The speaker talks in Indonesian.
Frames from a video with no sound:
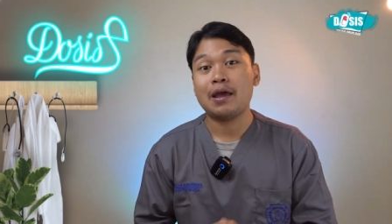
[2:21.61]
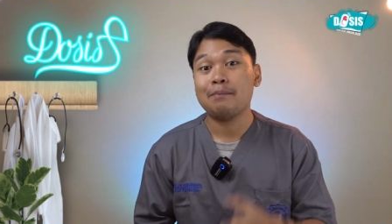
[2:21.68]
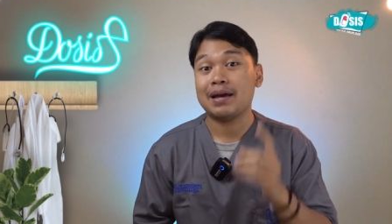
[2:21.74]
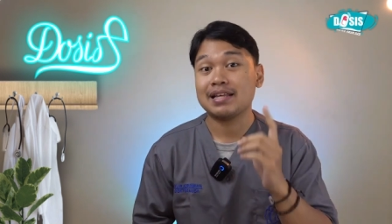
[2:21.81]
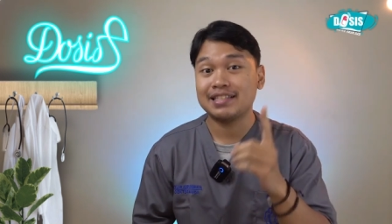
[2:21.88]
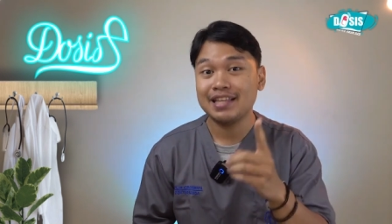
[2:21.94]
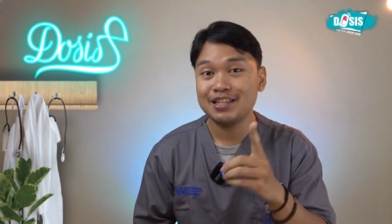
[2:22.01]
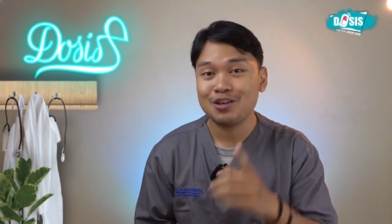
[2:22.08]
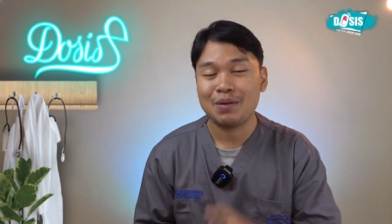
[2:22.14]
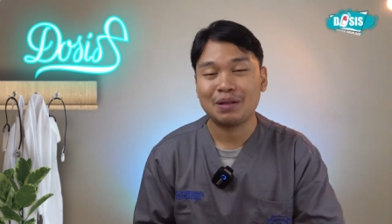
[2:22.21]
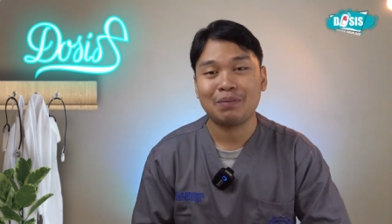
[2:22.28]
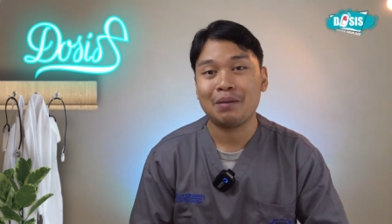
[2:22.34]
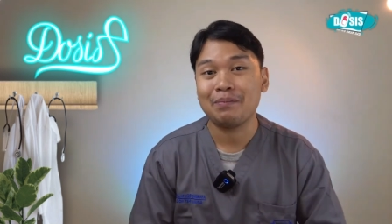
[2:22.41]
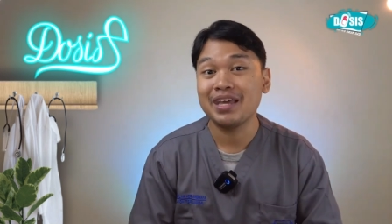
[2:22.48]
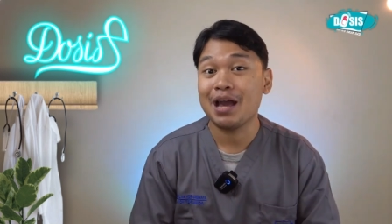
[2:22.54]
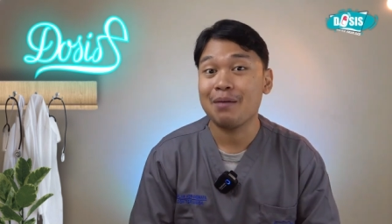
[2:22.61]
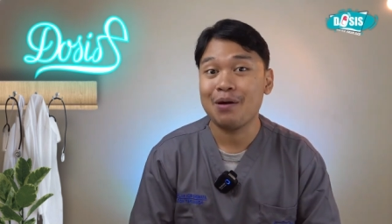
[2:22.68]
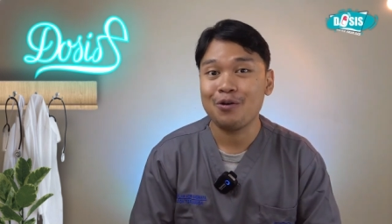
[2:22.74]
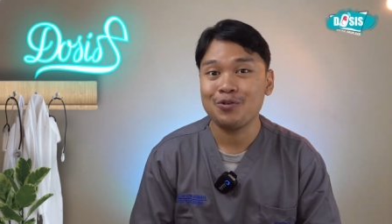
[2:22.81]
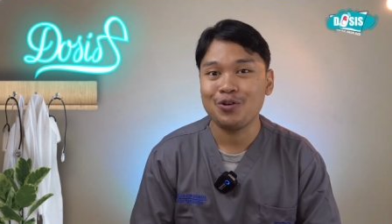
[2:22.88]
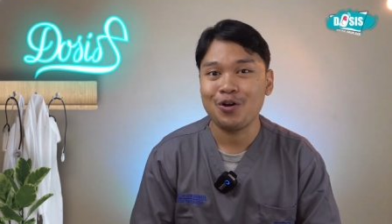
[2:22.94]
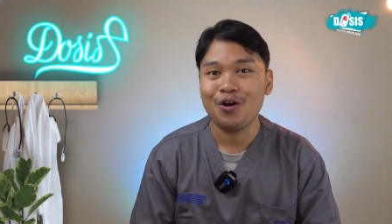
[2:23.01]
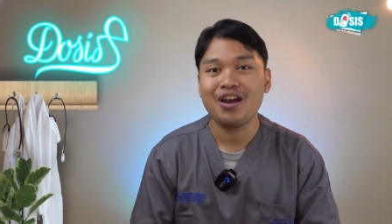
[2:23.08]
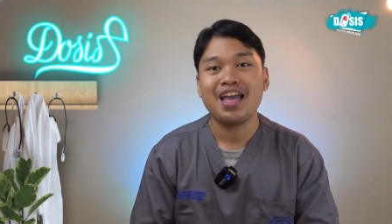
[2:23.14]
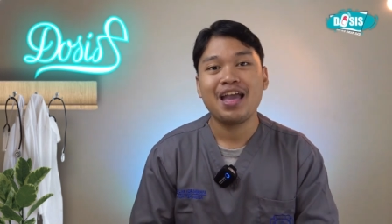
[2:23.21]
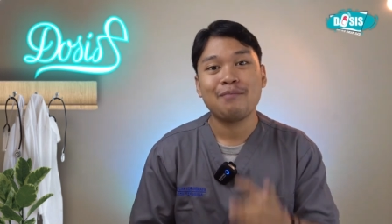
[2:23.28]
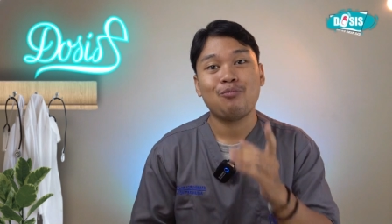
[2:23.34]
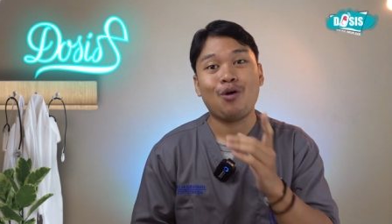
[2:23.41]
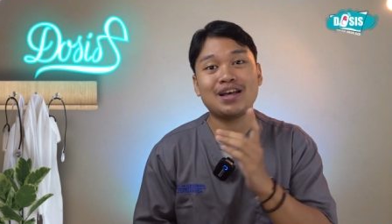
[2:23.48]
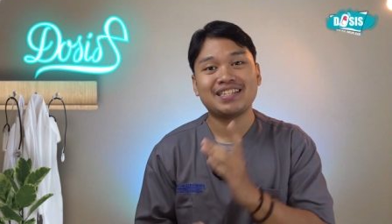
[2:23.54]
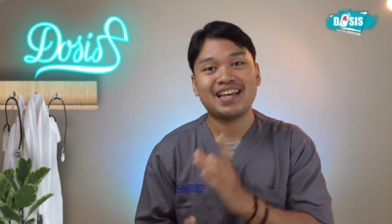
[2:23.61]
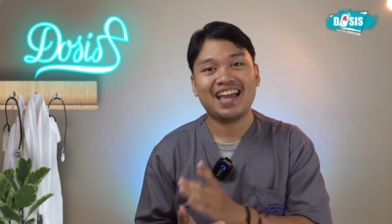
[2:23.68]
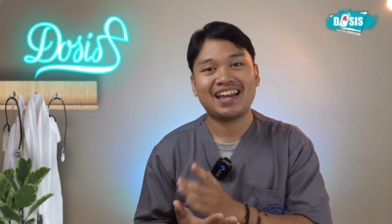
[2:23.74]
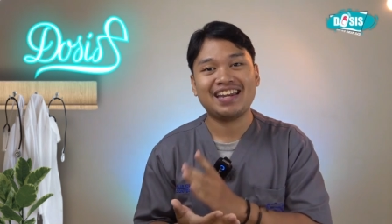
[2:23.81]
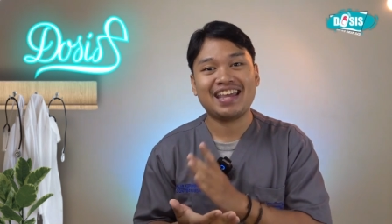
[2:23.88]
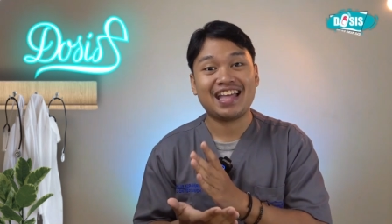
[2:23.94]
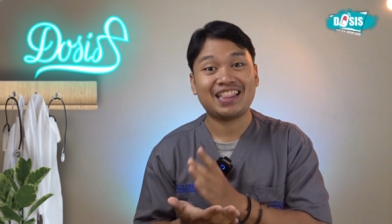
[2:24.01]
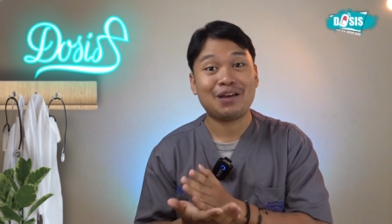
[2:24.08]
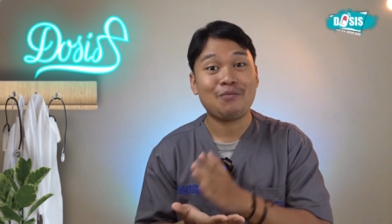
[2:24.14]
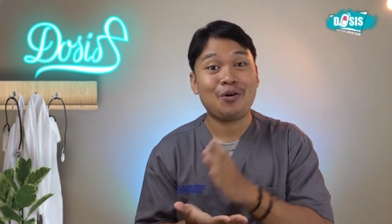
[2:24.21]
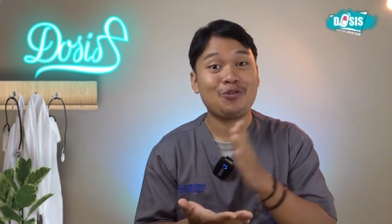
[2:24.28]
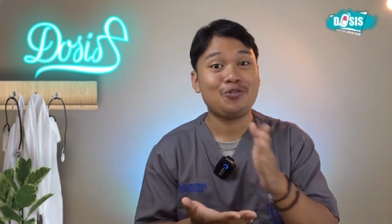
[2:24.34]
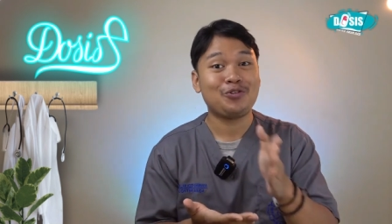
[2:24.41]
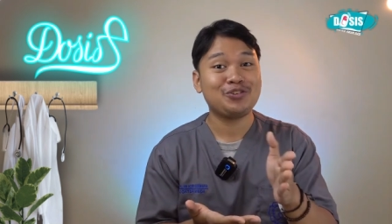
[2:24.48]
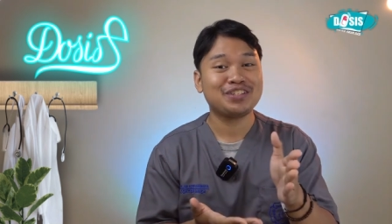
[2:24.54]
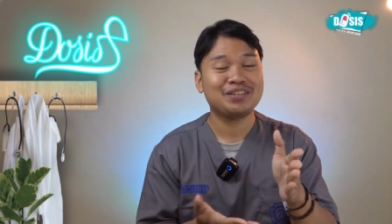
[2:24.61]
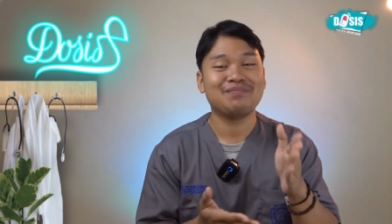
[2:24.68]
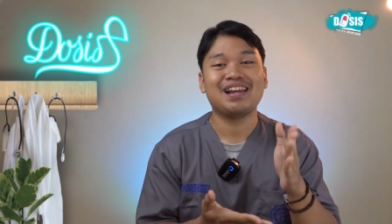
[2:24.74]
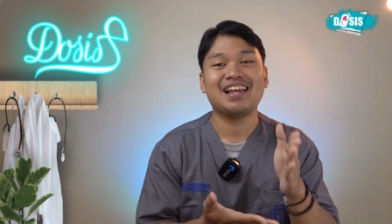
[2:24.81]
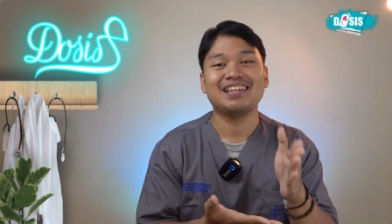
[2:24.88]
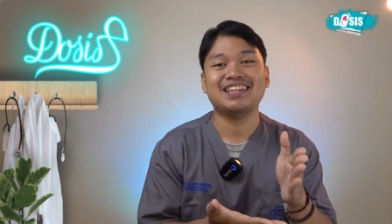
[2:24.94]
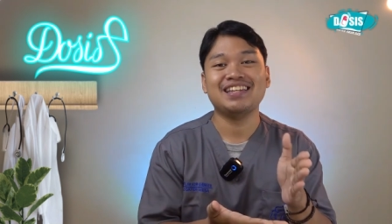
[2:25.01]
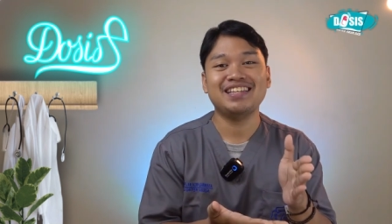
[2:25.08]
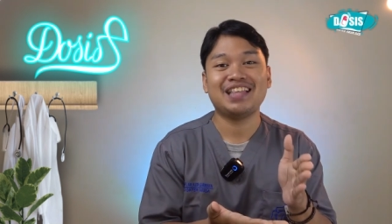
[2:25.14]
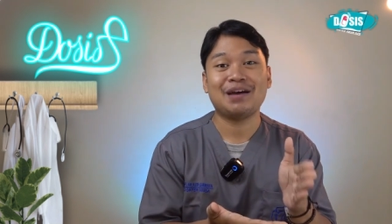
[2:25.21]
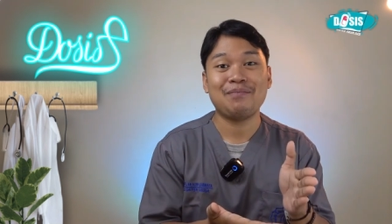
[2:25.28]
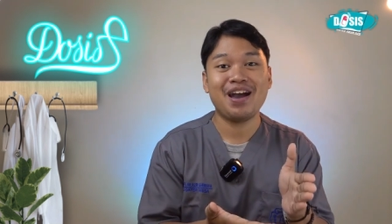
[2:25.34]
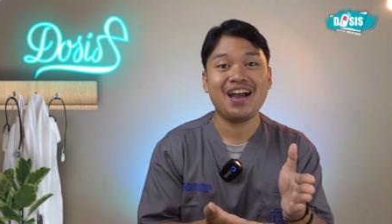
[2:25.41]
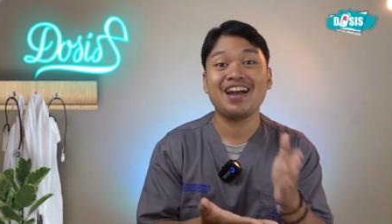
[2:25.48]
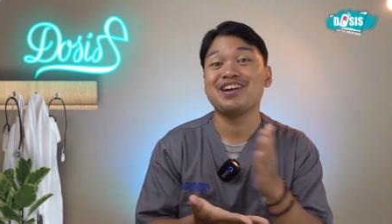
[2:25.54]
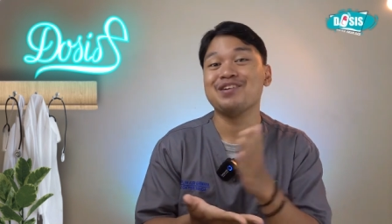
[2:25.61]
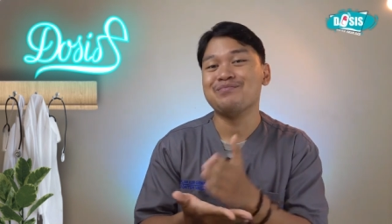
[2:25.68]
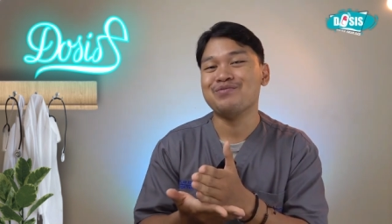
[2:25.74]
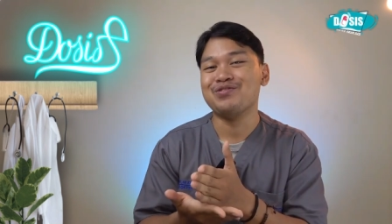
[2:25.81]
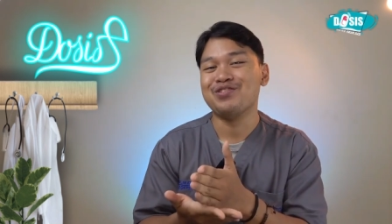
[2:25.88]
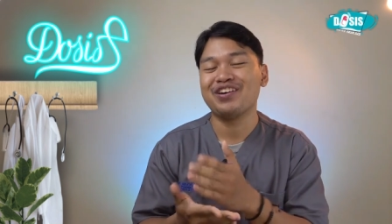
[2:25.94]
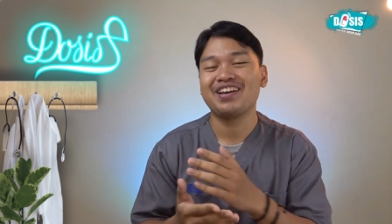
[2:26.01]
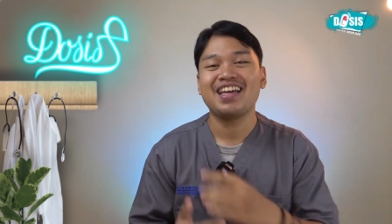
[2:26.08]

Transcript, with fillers: Pasti Sobat Training nggak mau dong puasa yang niatnya mau kurus malah jadi tambah gemuk.